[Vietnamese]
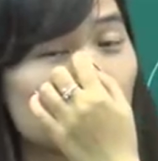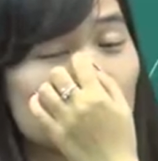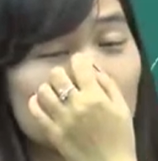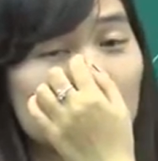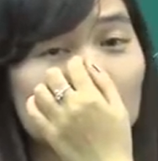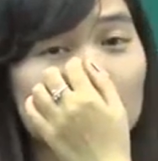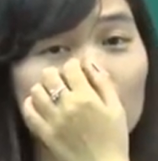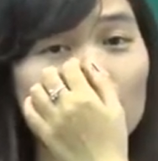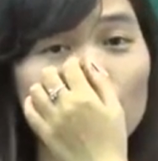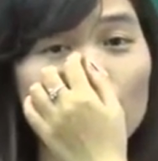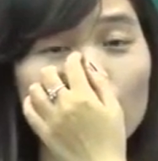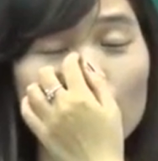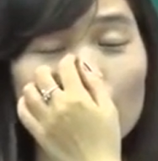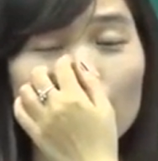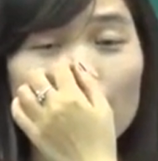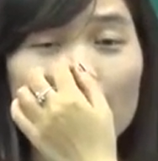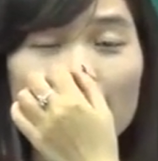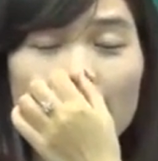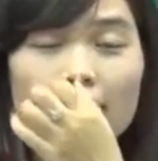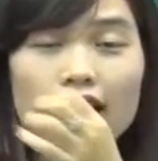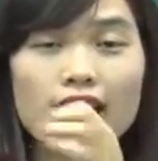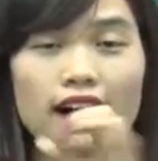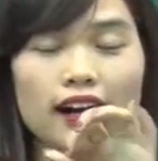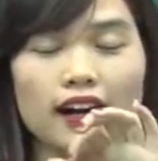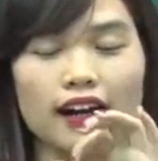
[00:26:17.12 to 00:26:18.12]
rất nhiều
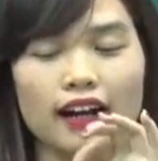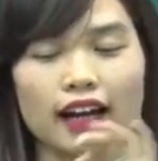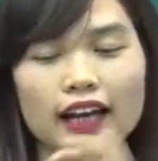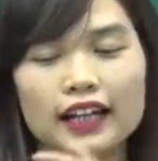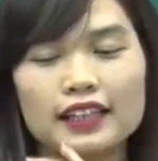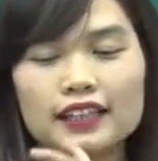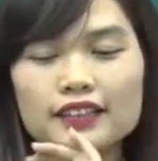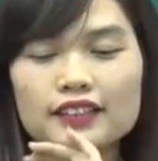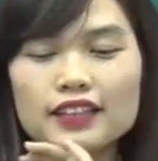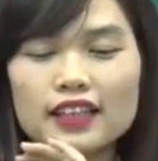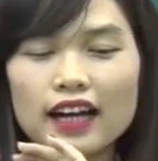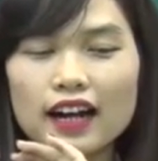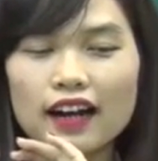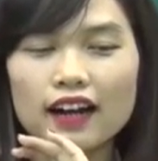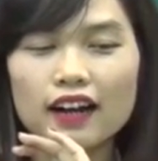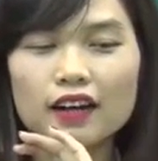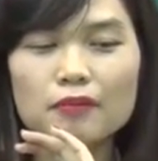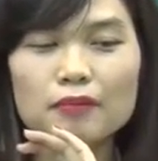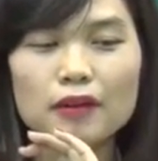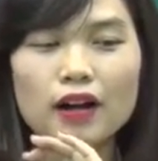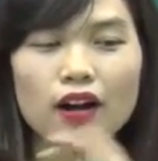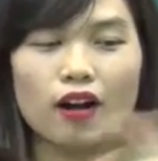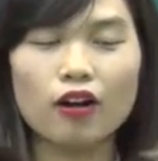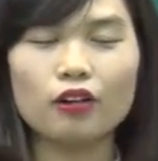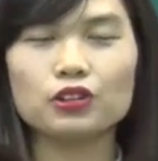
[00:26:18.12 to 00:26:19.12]
à, cái
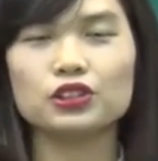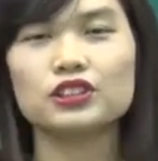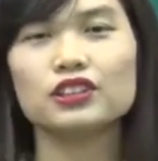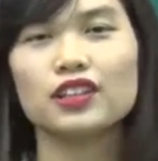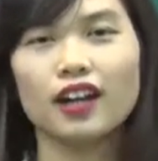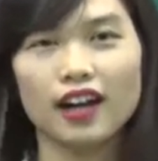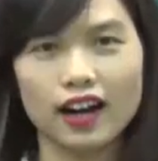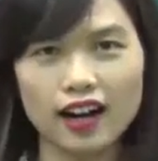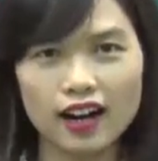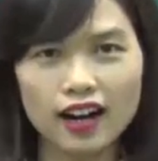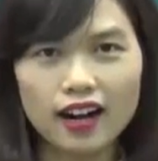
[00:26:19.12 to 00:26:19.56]
thằng mà có chữ